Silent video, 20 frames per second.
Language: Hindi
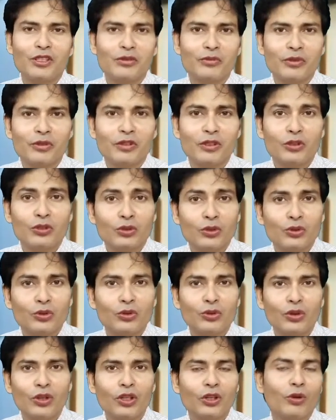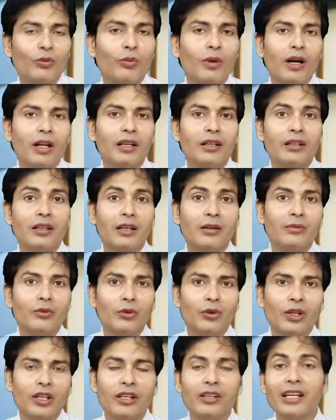की समस्या शुरू हो गई और बाल
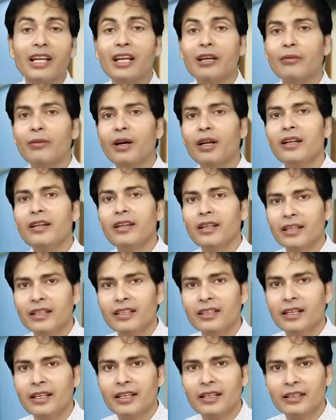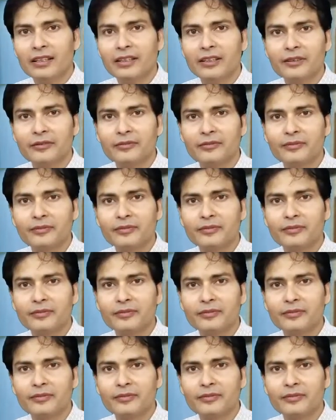कम हो रहे हैं नए बाल नहीं आ रहे हैं